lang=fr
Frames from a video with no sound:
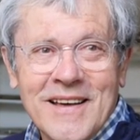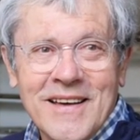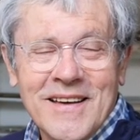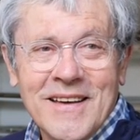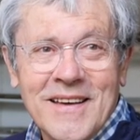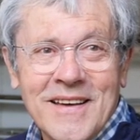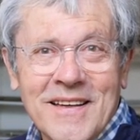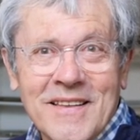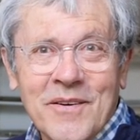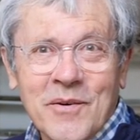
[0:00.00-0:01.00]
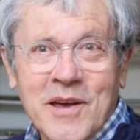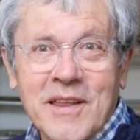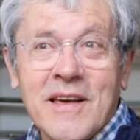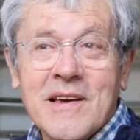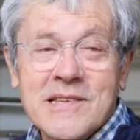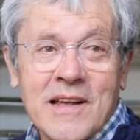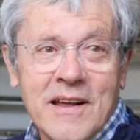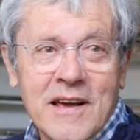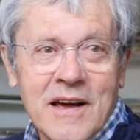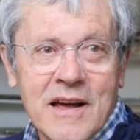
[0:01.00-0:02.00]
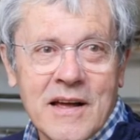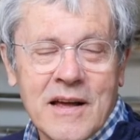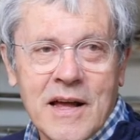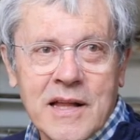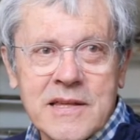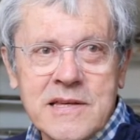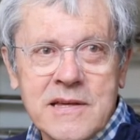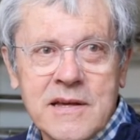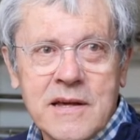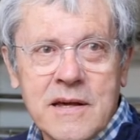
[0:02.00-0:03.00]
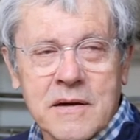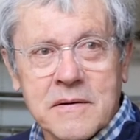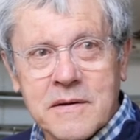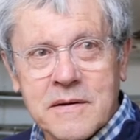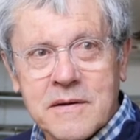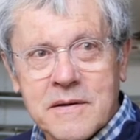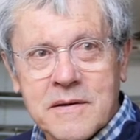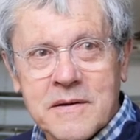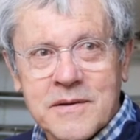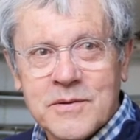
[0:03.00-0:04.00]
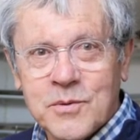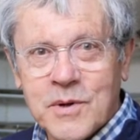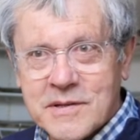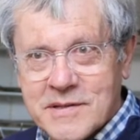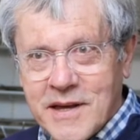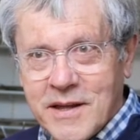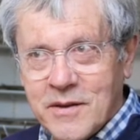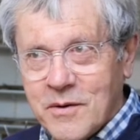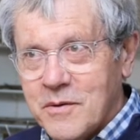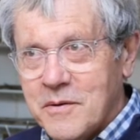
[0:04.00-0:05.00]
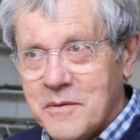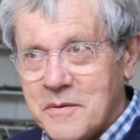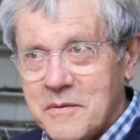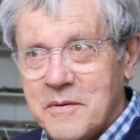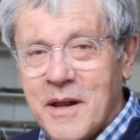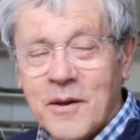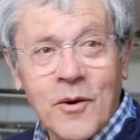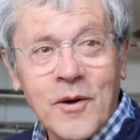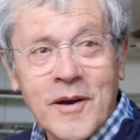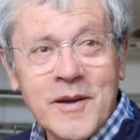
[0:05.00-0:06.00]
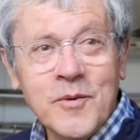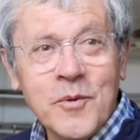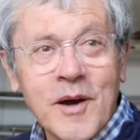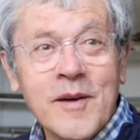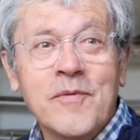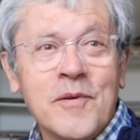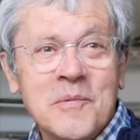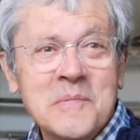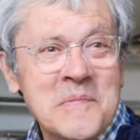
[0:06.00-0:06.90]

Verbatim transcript: et donc qui était installé à, Tizy, euh, sous l'enseigne euh, la droguerie du Griffon.